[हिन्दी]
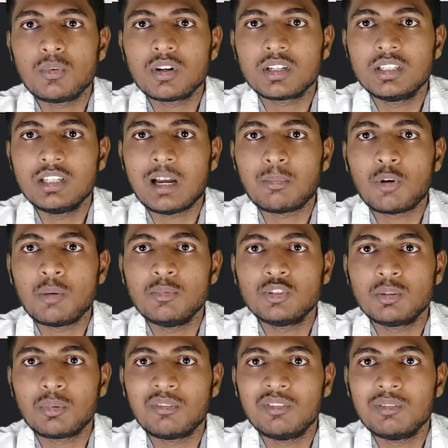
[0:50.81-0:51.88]
प्रोडक्ट ही आपको
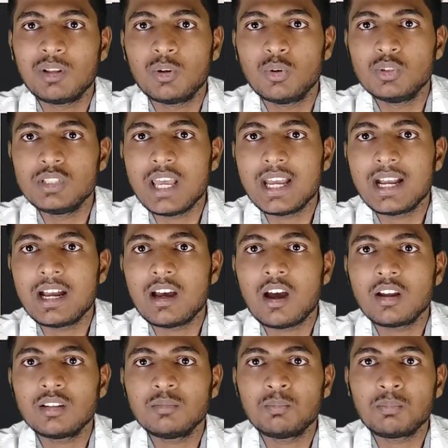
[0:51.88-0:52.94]
अमेजोन पर अवेलेबल हो जाएगा
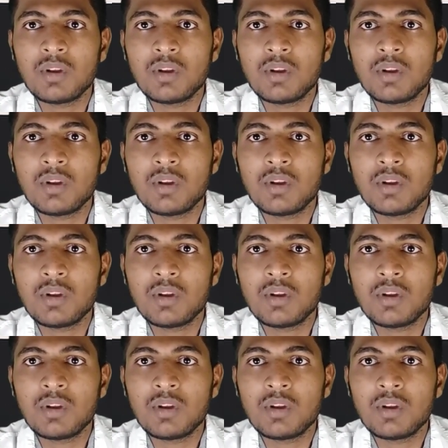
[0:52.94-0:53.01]
और